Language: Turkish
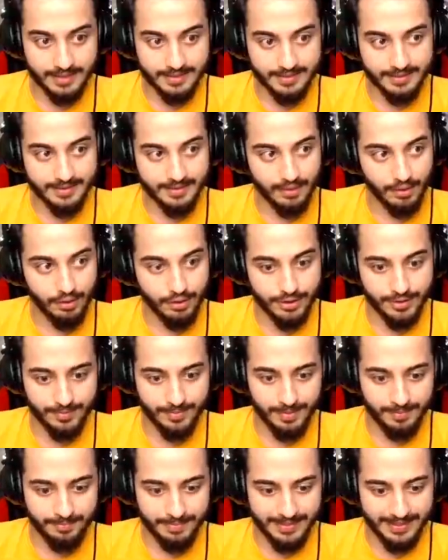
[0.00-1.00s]
Aslında önce
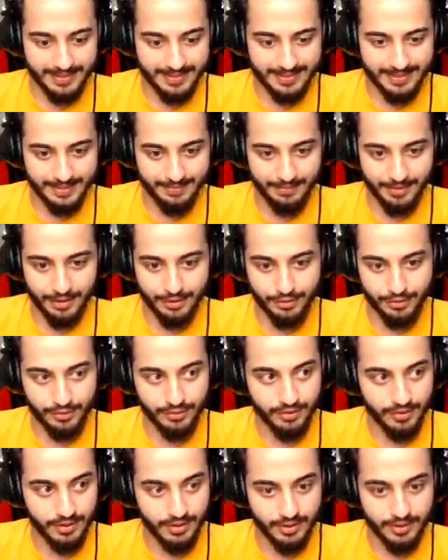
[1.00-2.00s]
ben bir hızlıyım la şunu.
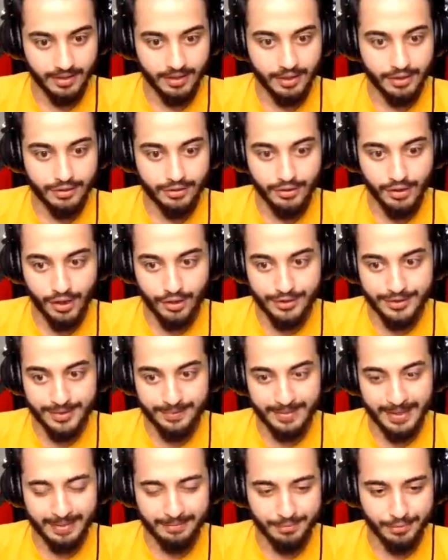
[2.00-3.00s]
Şunu
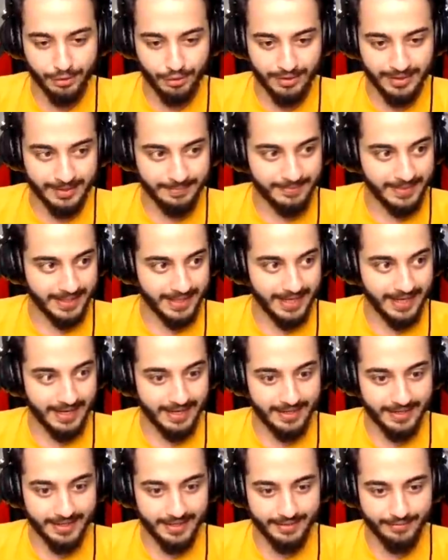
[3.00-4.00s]
önce bir emçükleyeyim de
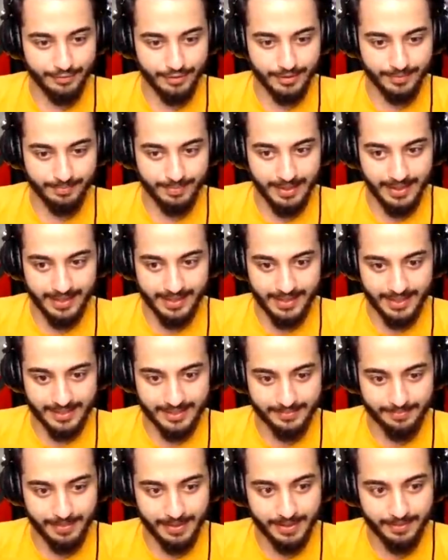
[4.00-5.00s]
gelenlere vurayım. Bari
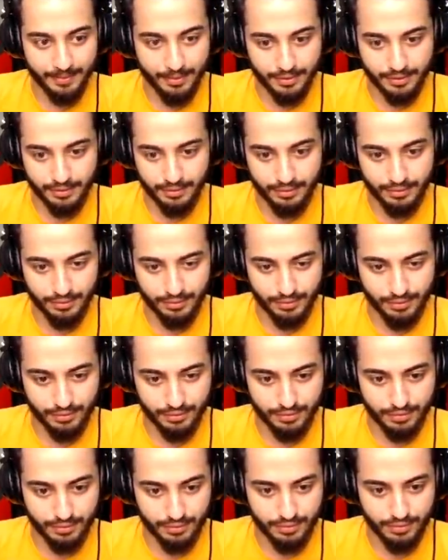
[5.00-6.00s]
kask benim olsun. Dur
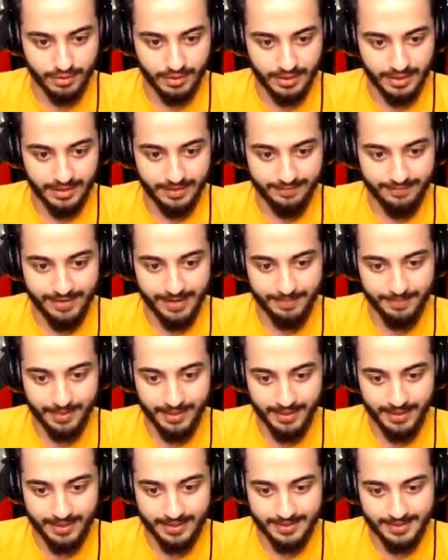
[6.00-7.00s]
dur dur dur. Ver
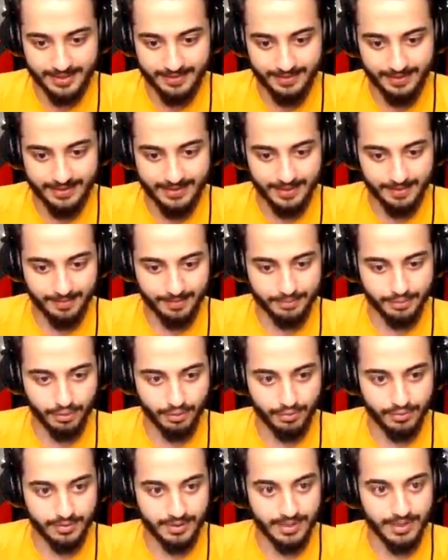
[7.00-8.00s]
bana kaskı ver. Tamam
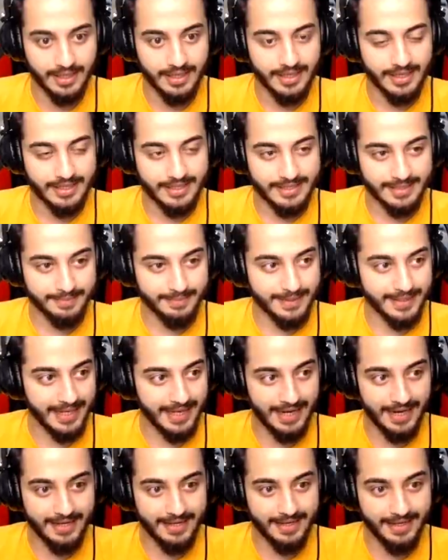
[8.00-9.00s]
çok güzel. Şimdi
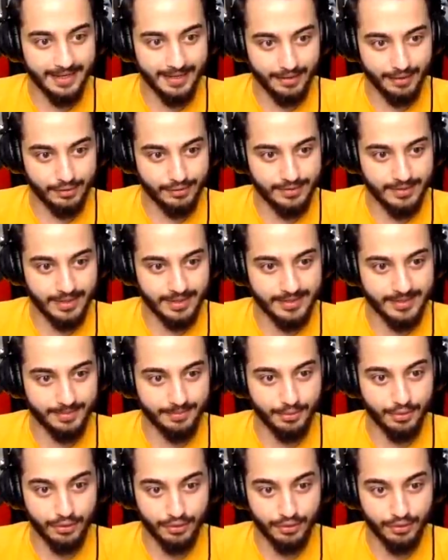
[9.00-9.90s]
gelenlere göstereceğim